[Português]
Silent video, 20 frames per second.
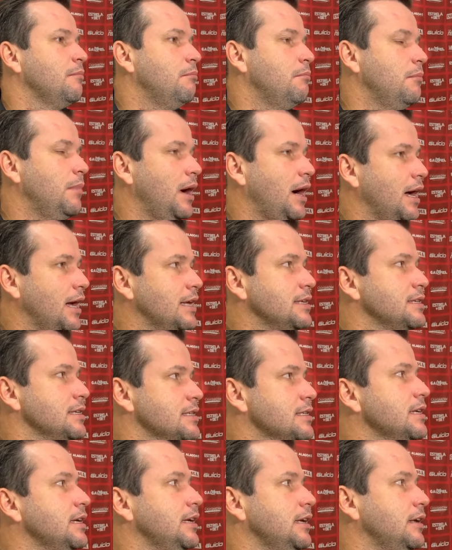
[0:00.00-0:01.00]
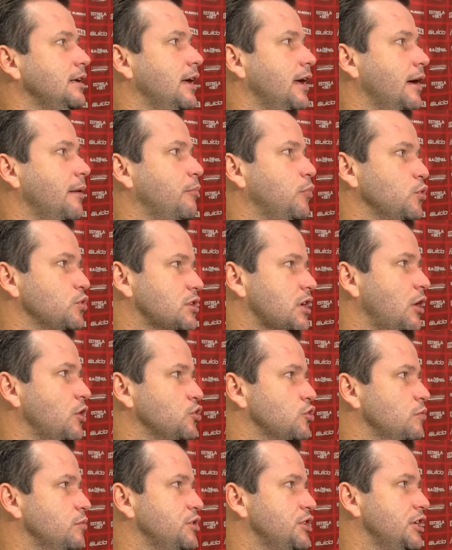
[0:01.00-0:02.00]
Mas, assim, é buscar
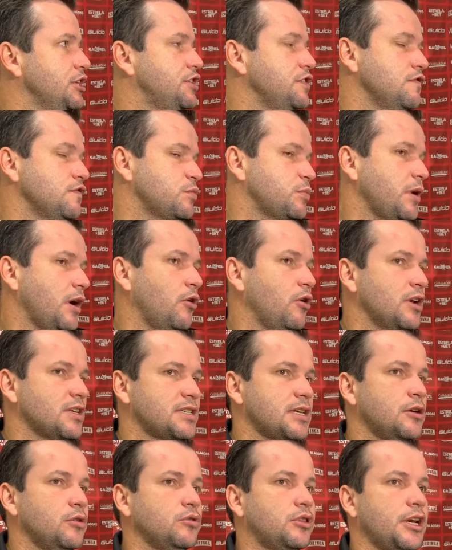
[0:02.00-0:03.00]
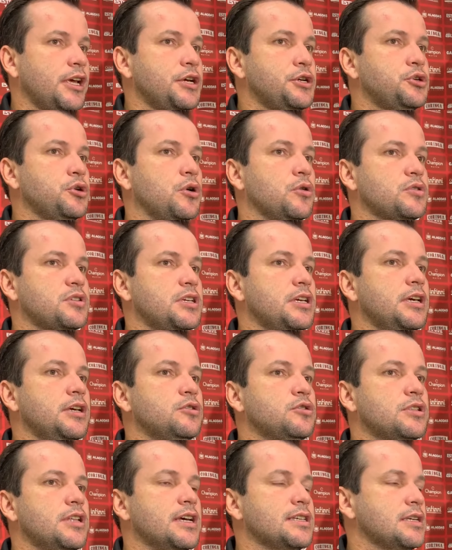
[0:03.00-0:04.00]
os objetivos, porque agora serão três jogos
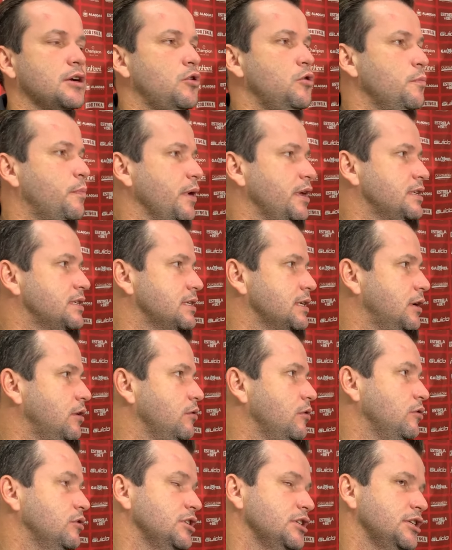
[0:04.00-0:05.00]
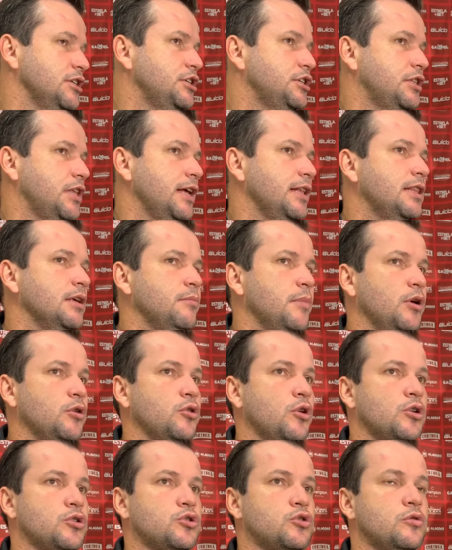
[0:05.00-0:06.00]
seguidos dessa competição, onde a gente tem também os
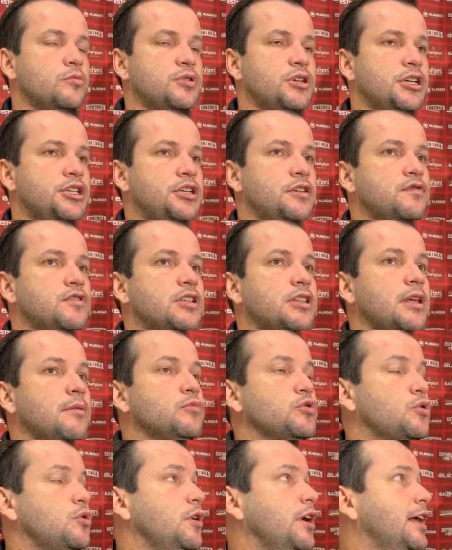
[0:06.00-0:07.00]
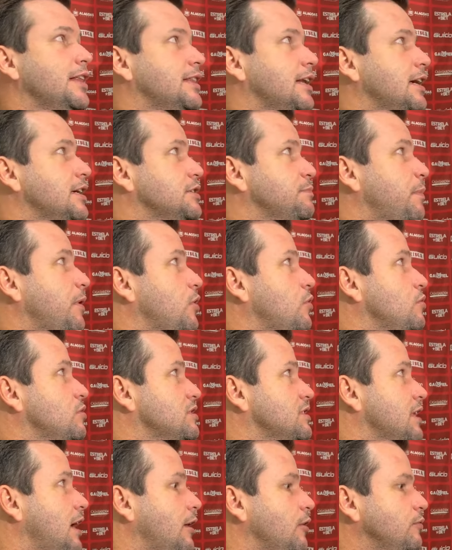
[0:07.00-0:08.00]
nossos objetivos e temos que correr atrás para
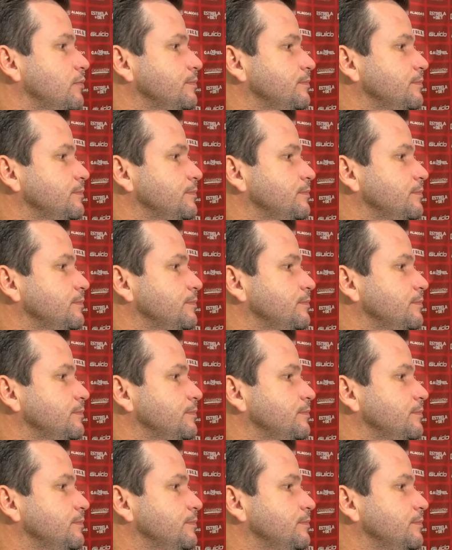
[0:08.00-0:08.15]
conquistá-los.